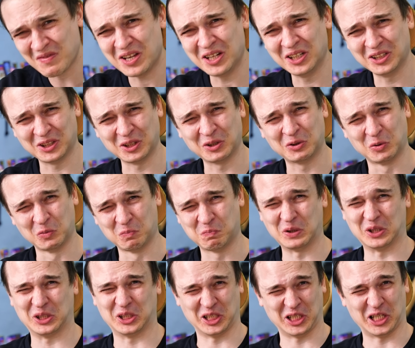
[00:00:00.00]
Это
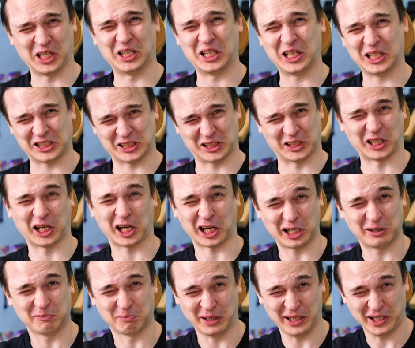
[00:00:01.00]
тупо шоколад с
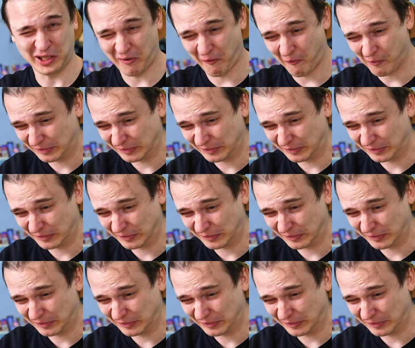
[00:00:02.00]
рыбой.